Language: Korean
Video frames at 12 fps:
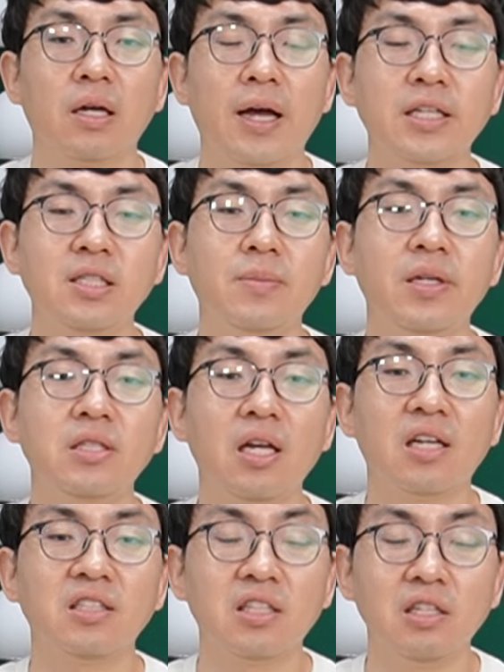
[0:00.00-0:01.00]
하지만
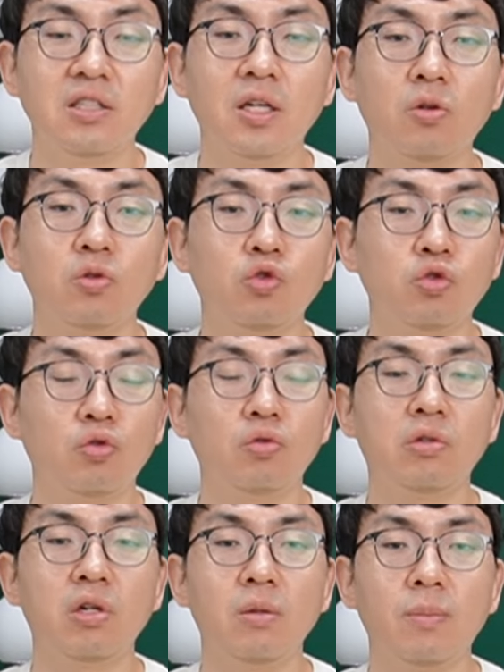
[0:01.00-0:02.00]
제가 실제로
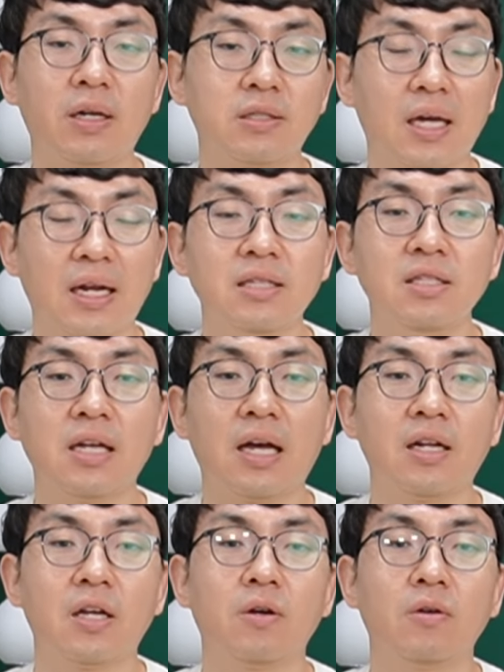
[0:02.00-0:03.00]
축구를 막 잘하지는
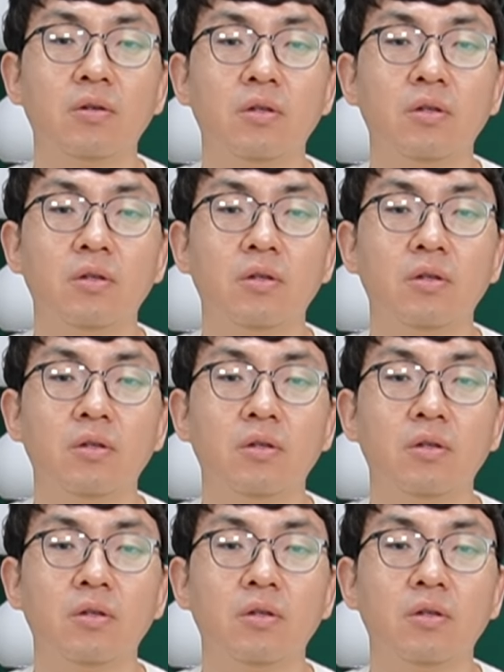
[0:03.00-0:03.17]
않아요.